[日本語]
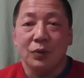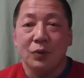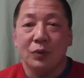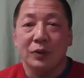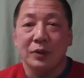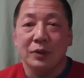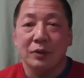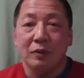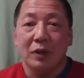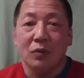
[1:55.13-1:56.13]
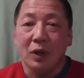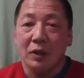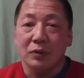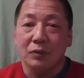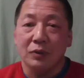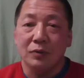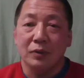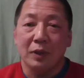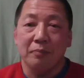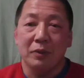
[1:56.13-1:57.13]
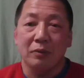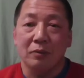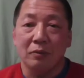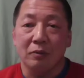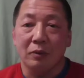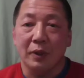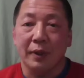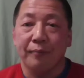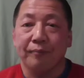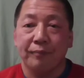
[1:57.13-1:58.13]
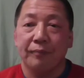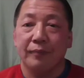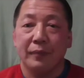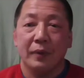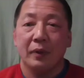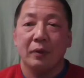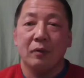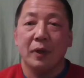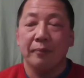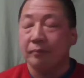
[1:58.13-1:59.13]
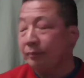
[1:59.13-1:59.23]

今日一日ぐらいはちょっと休館日ということでこれ